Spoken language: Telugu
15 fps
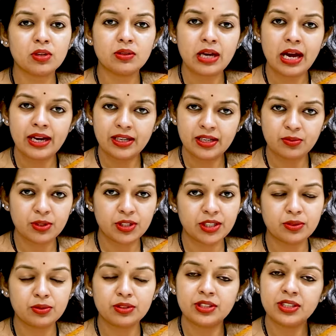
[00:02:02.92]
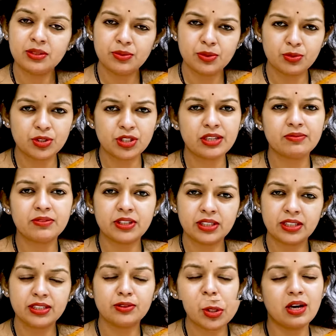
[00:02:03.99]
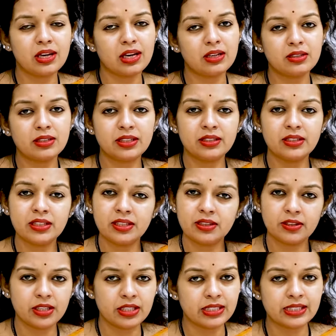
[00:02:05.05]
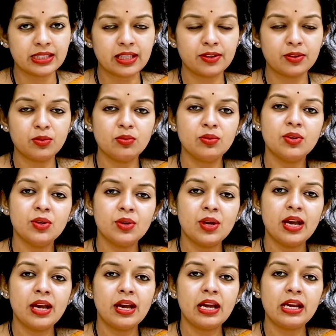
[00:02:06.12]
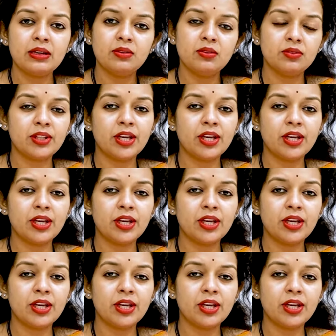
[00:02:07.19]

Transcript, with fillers: ఒక యాంటీబయోటికో డ్రగ్ యూజువలీ వర్టెనో అలాంటిది ఇస్తారు అండ్